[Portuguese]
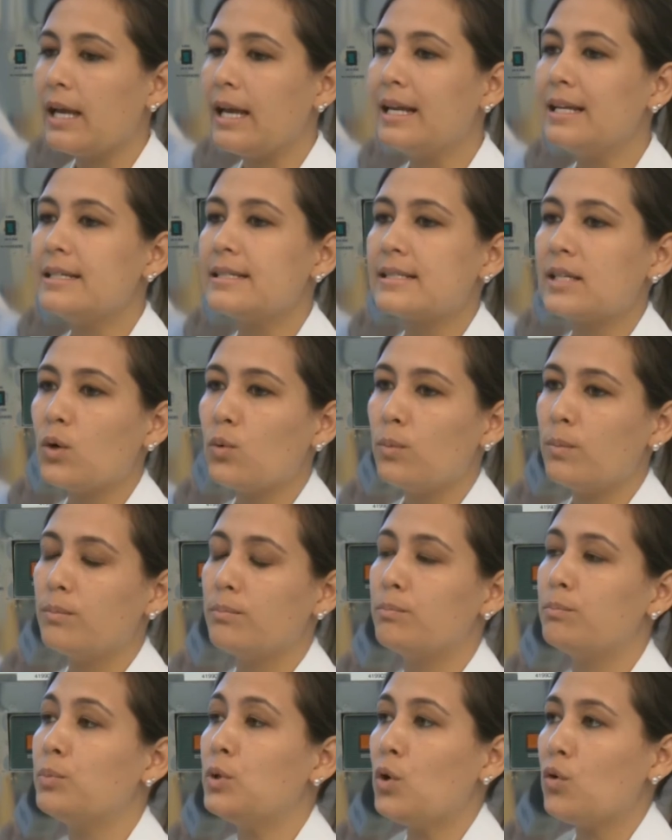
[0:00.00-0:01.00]
Eles são
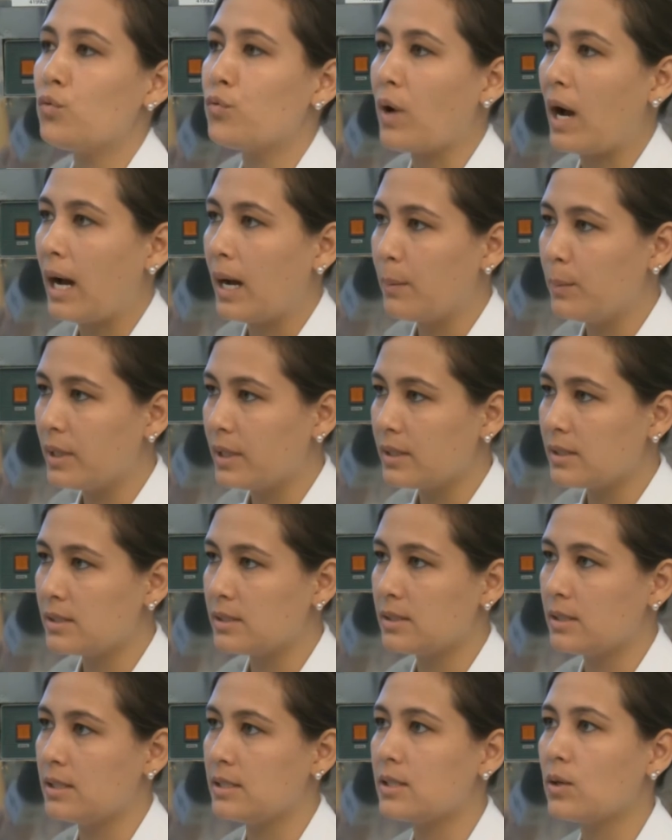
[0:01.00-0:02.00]

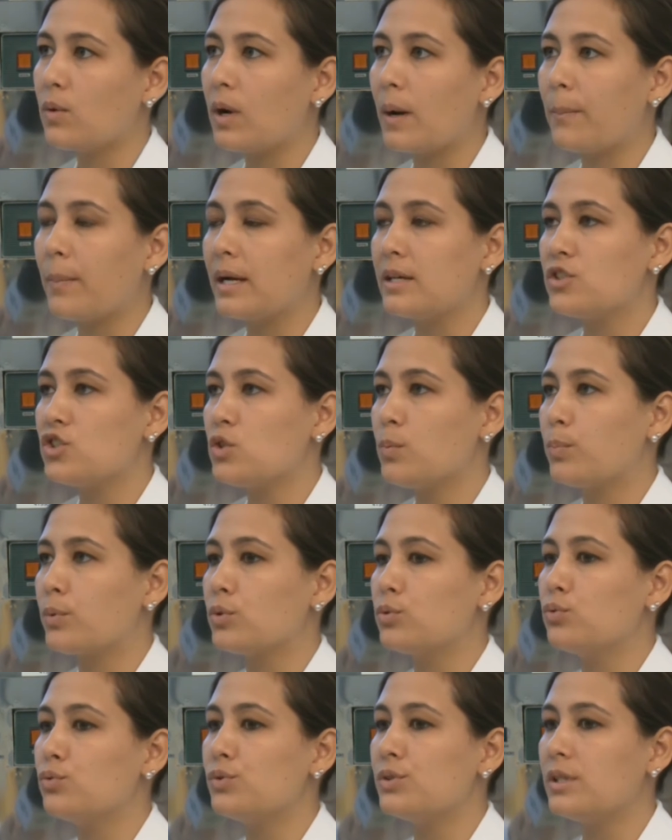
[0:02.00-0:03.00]
biofábricas que são capazes de
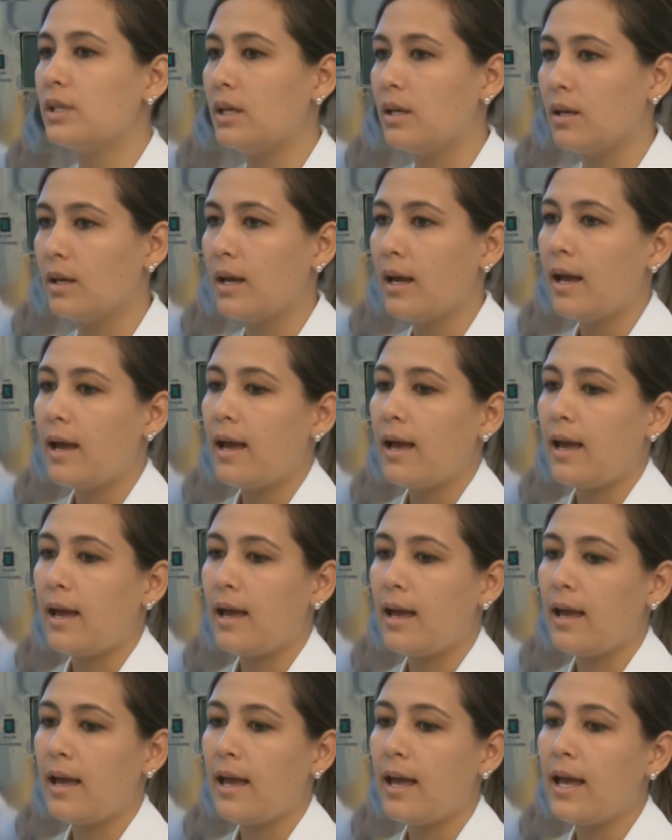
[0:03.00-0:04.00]
produzir
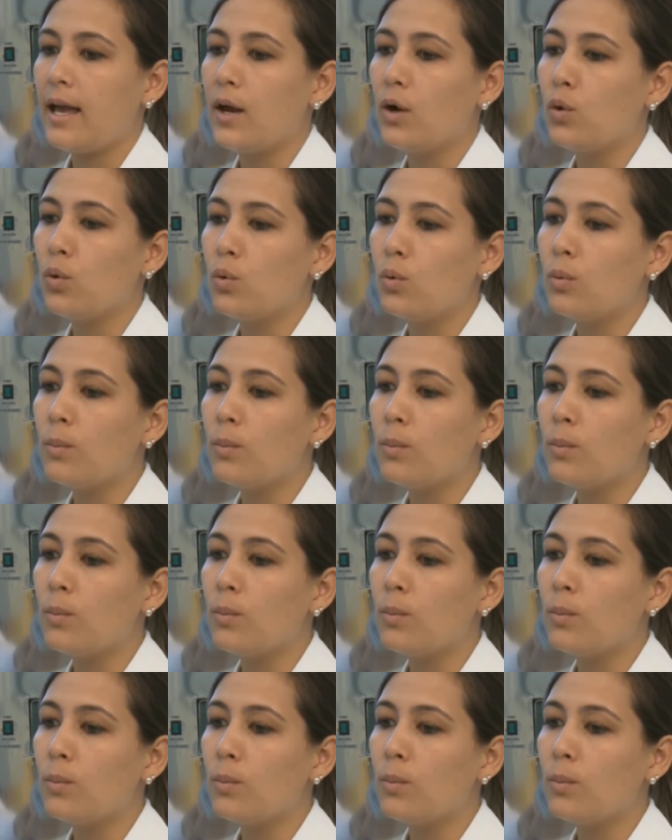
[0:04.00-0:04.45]
é,